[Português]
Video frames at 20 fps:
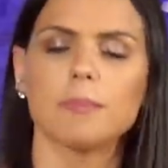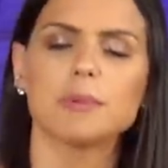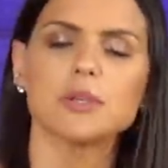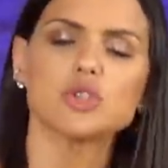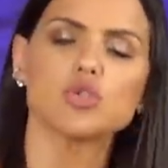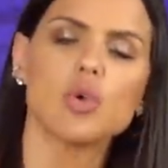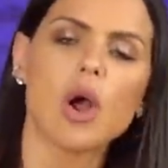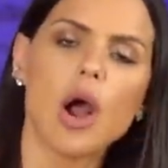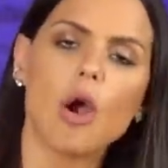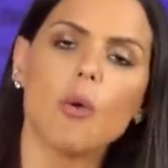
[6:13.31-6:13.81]

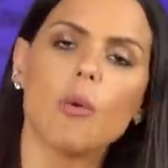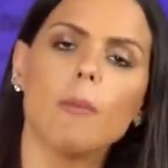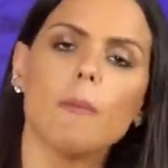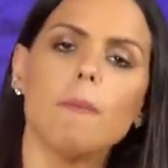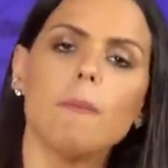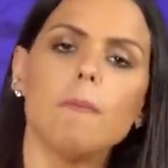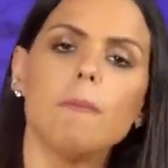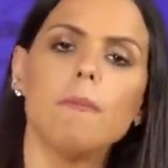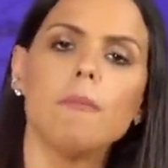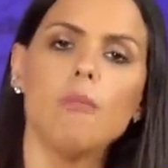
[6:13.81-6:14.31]

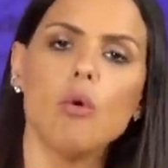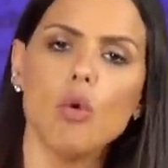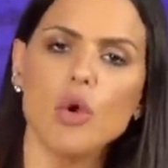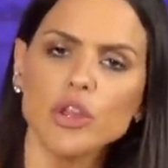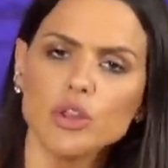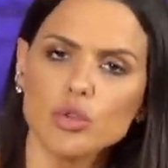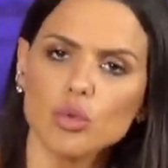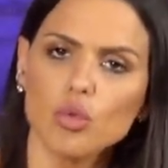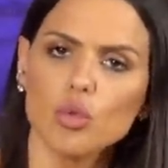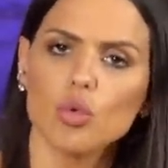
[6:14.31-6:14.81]
Pessoal,
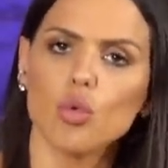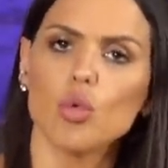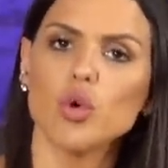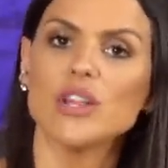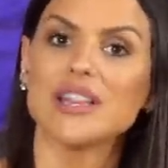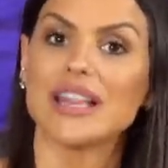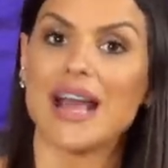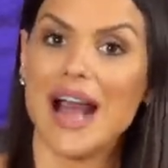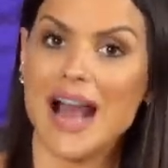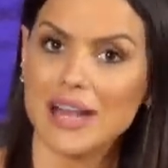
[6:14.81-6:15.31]
muito
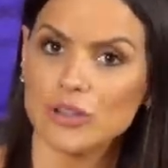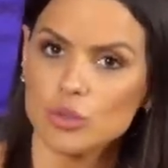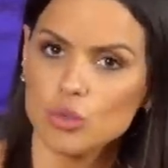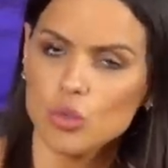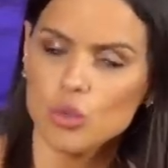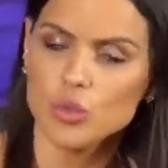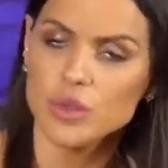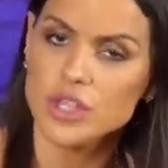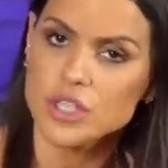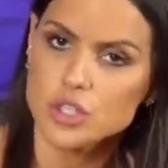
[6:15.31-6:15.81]
cuidado
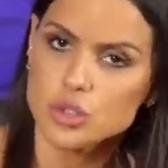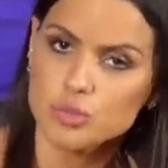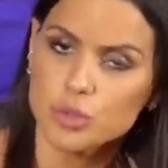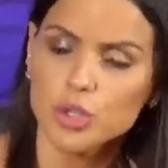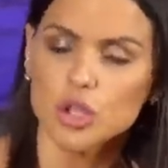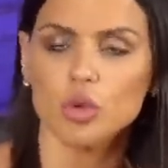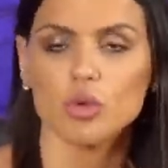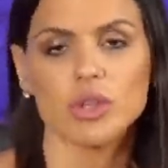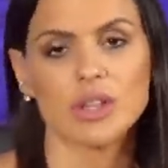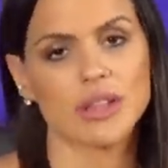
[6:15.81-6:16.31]
com isso,
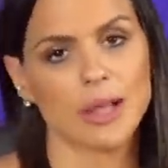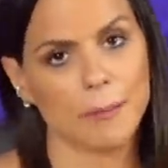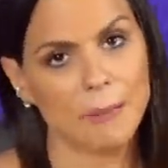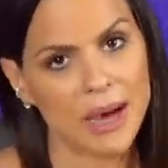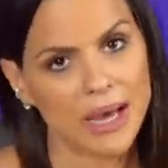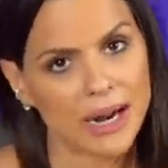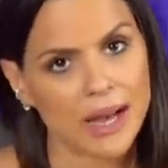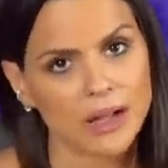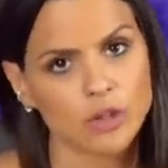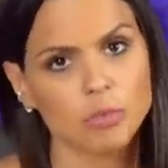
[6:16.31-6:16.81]
porque o que tá
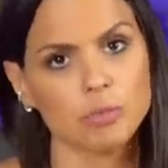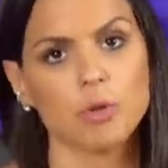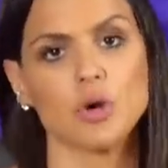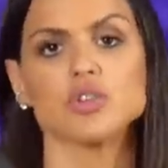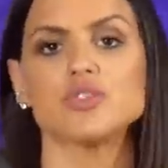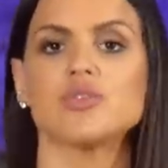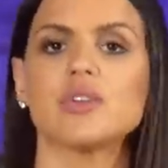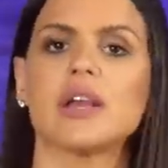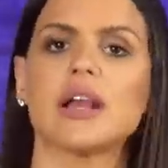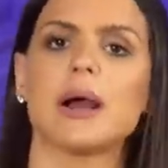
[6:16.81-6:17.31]
barato
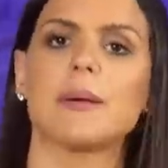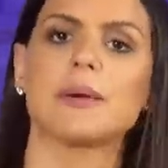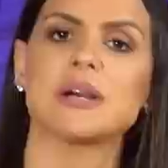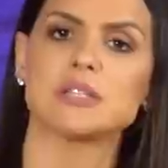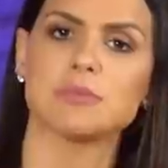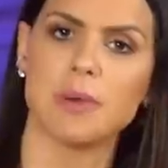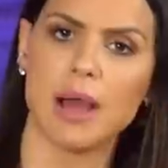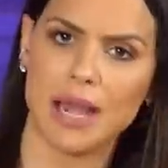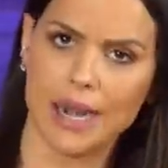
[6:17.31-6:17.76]
pode ficar mais